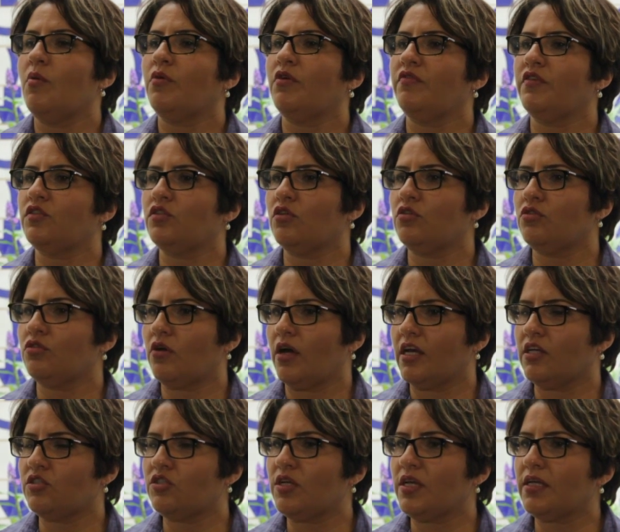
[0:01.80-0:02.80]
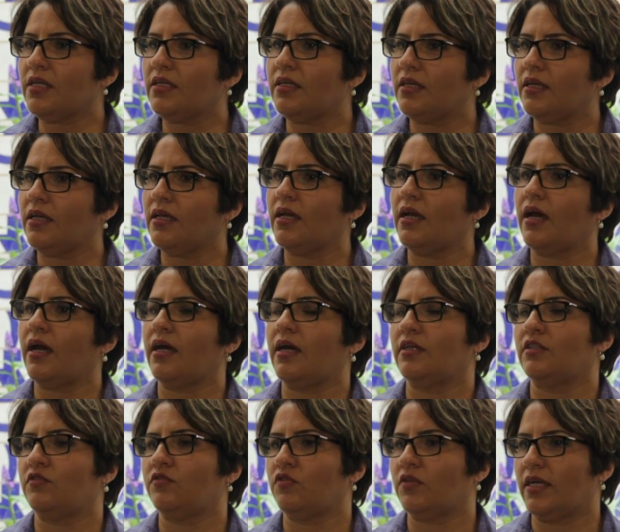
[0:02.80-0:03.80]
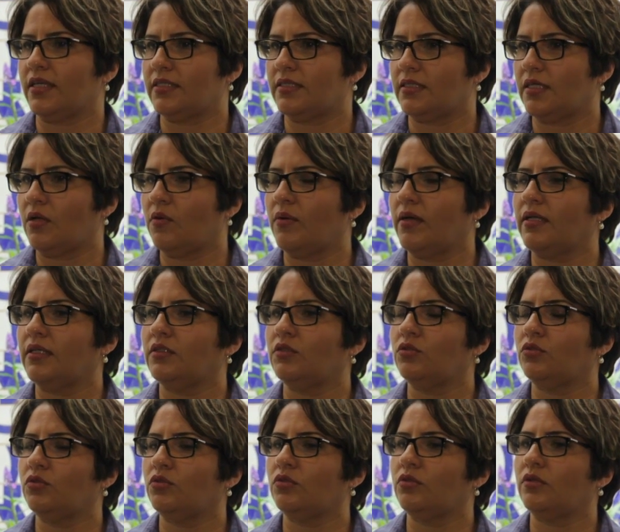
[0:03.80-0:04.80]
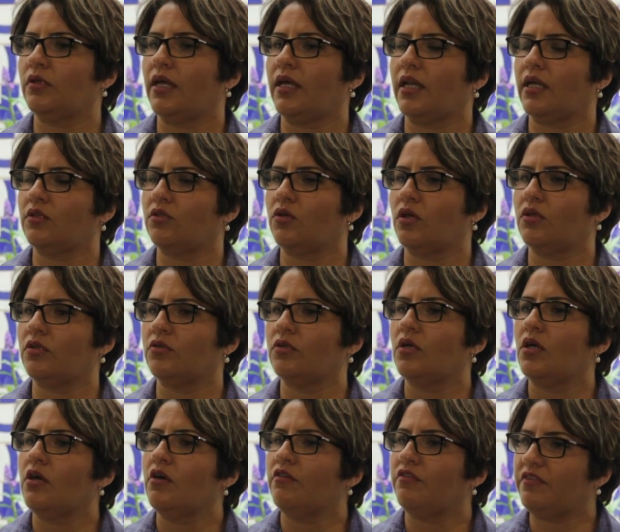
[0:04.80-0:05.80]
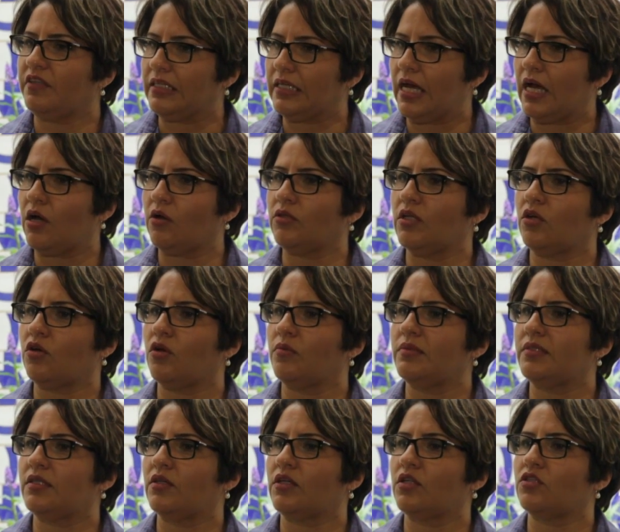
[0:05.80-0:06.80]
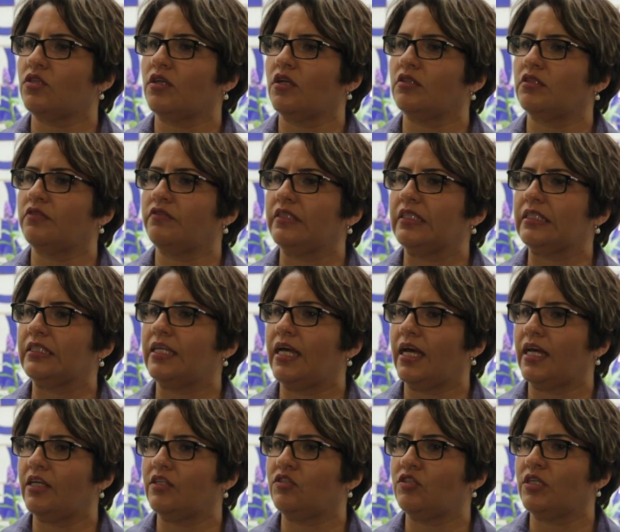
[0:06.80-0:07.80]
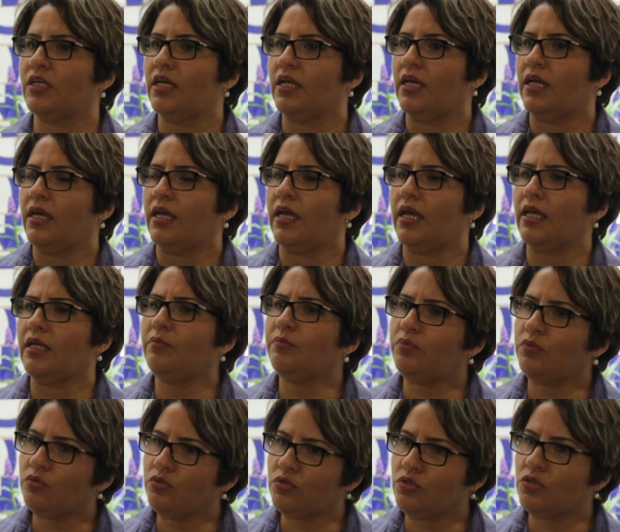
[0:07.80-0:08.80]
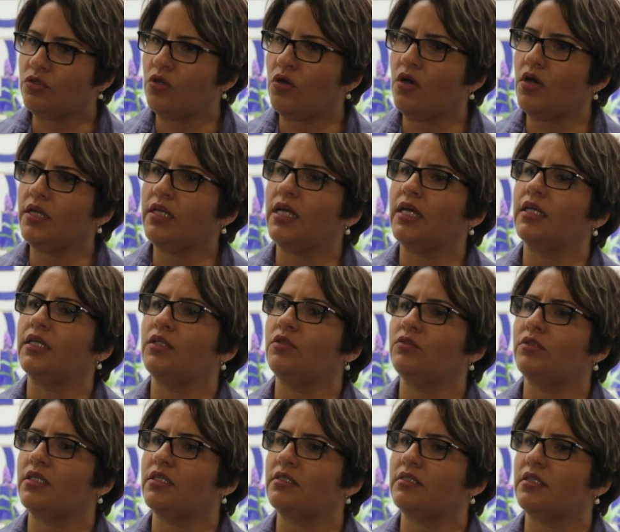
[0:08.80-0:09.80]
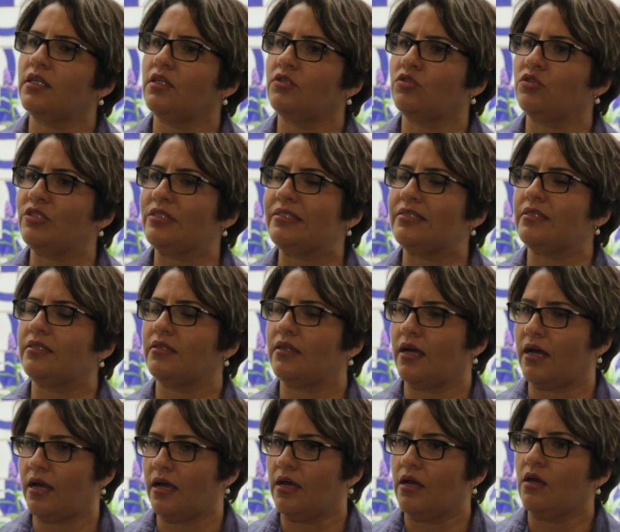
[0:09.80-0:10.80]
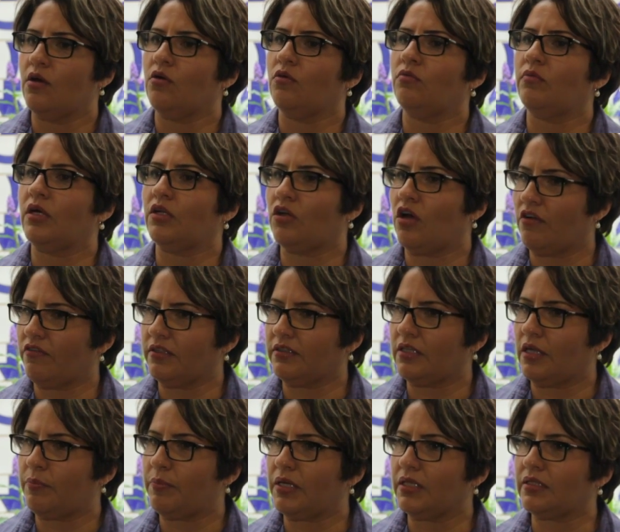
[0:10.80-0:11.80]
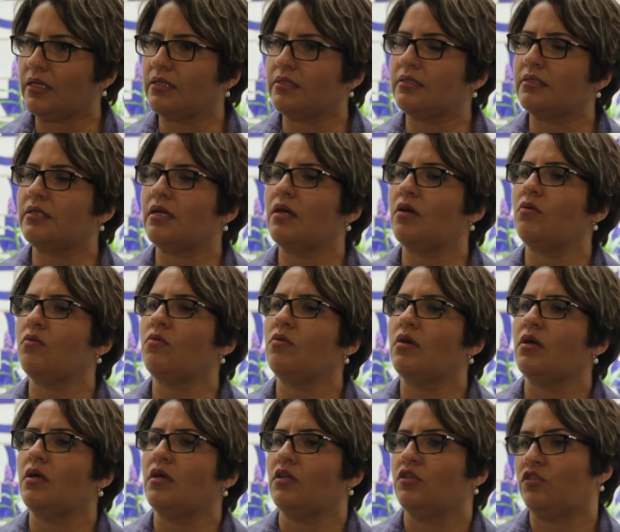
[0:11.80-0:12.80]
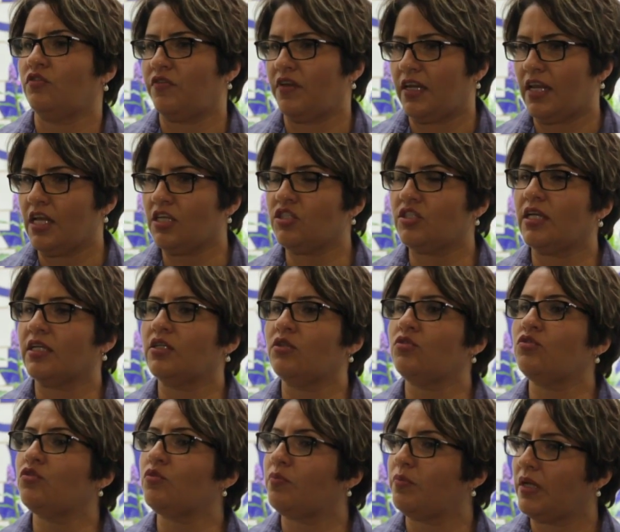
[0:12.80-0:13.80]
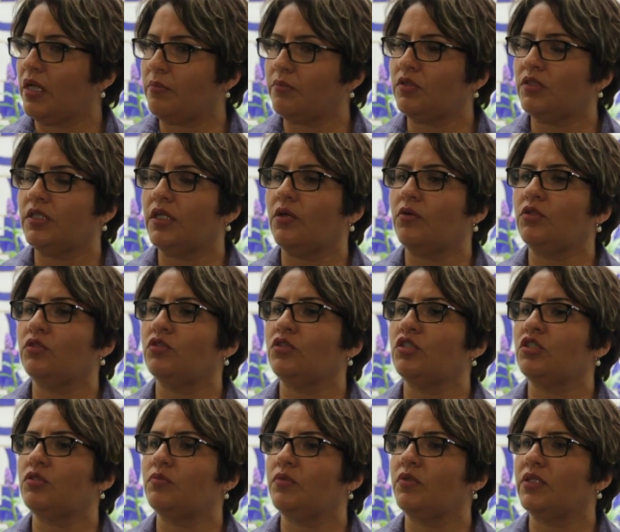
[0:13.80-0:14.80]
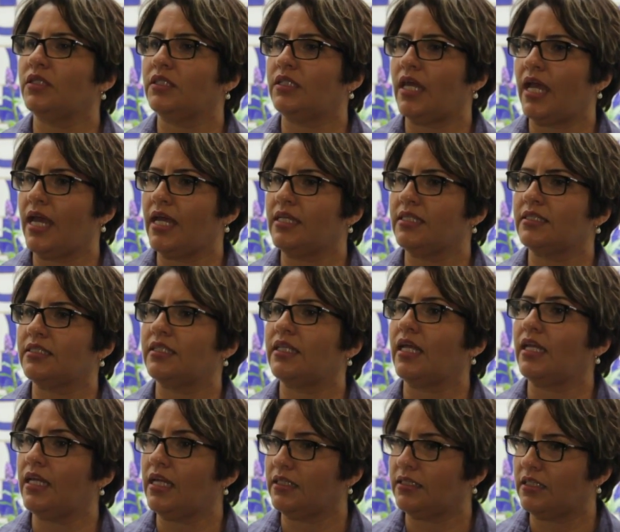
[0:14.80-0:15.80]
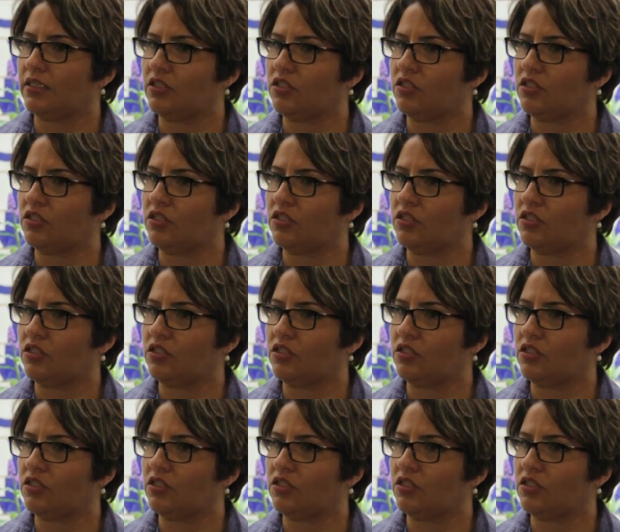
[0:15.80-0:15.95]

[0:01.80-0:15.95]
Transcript: Professor, o senhor acha que a divulgação aí do relatório final da Comissão Nacional da Verdade é, impulsiona aí o desejo de se dar uma nova interpretação diferente da que o Supremo deu em 2010 da lei da